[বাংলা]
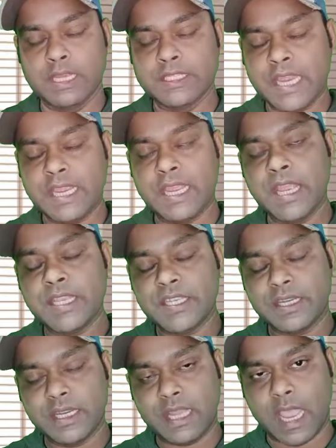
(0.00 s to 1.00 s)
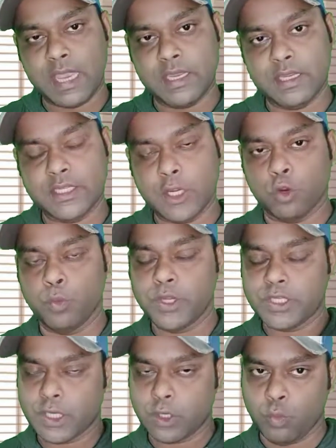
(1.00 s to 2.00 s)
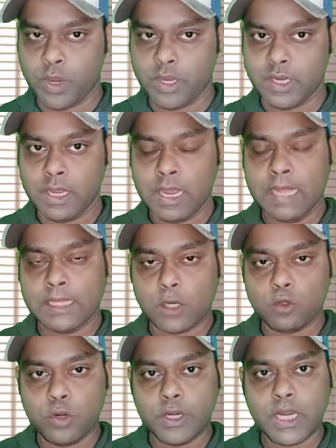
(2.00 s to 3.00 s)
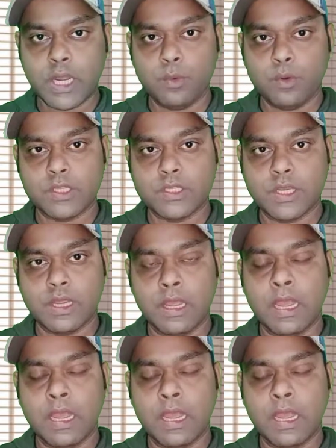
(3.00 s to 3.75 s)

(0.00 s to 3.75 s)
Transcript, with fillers: সে খেয়েছে কি খায়নি সে ঘুমিয়েছে কি ঘুমায়নি তার শরীর কেমন আছে